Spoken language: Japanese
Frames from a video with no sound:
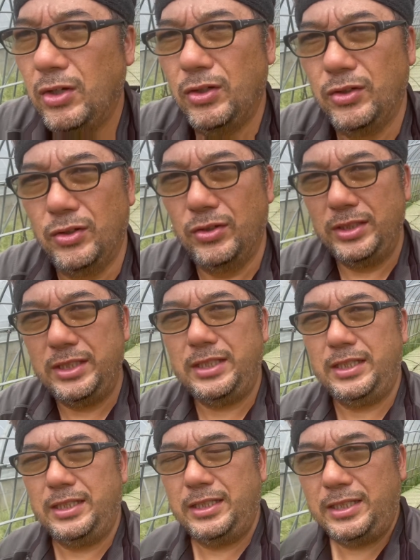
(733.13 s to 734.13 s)
に、
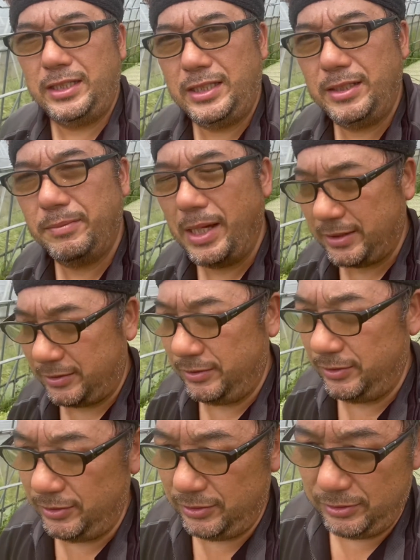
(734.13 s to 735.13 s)
えー、
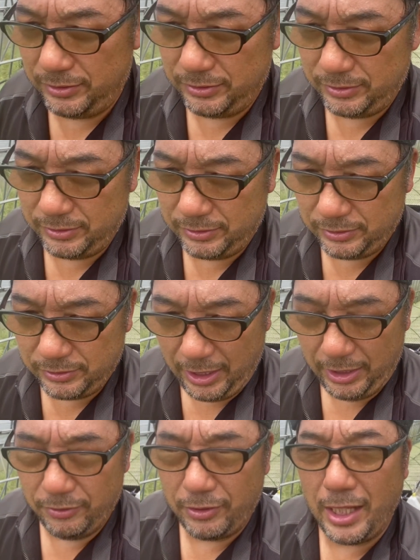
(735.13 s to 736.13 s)
くぐら
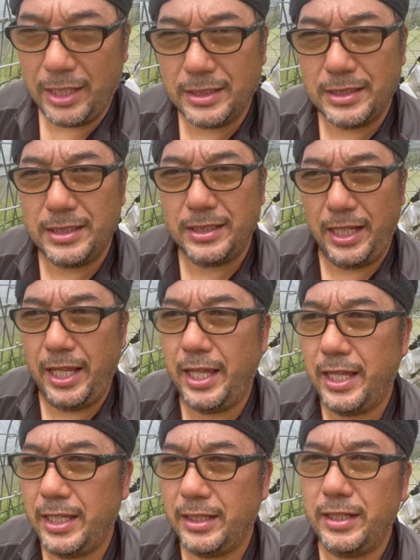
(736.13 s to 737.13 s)
いの感じで
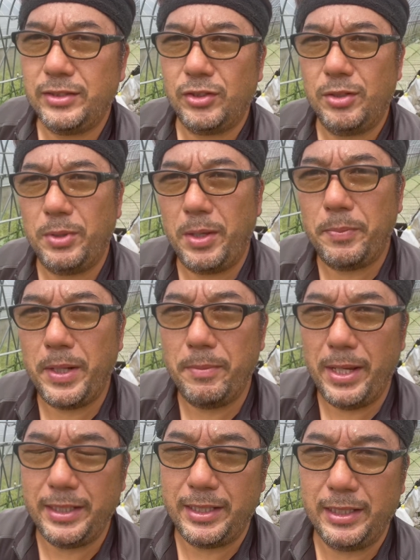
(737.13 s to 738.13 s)
でそれもやっぱり
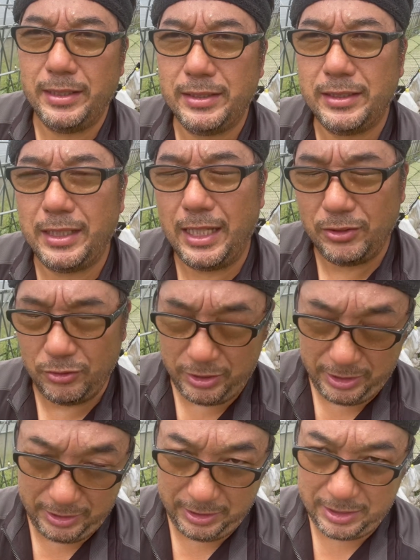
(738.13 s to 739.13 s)
巻いた後
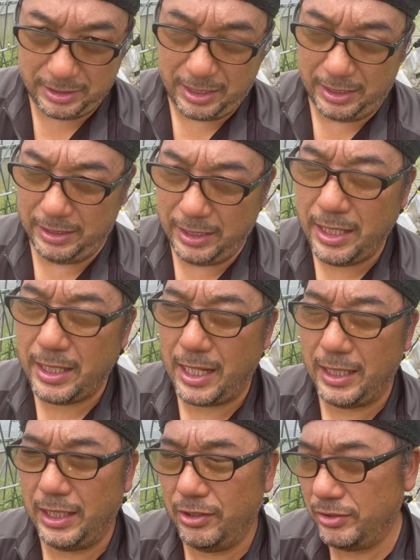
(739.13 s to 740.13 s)
にしっかりね
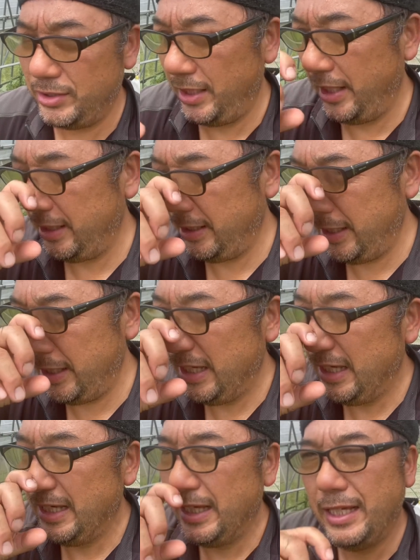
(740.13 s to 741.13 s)
鍵をしてで、
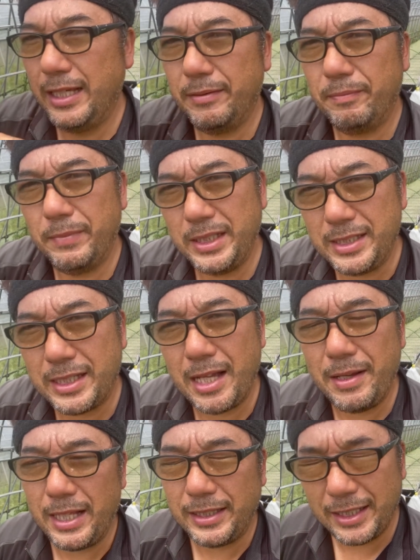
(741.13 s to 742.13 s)
まあ、
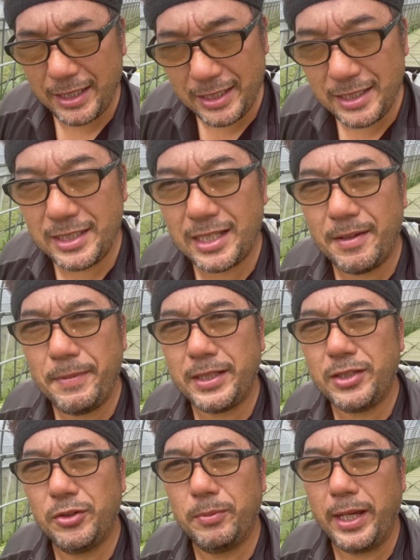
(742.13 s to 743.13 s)
直畑に直巻
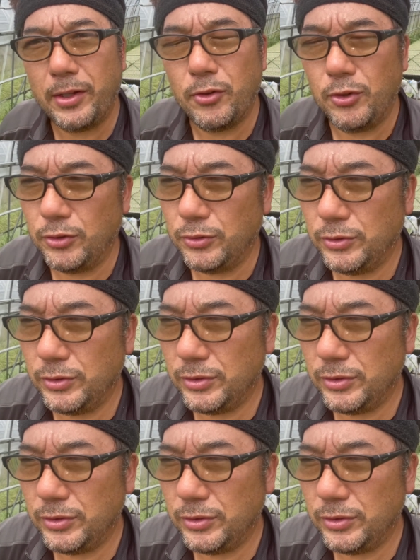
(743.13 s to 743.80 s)
きの場合この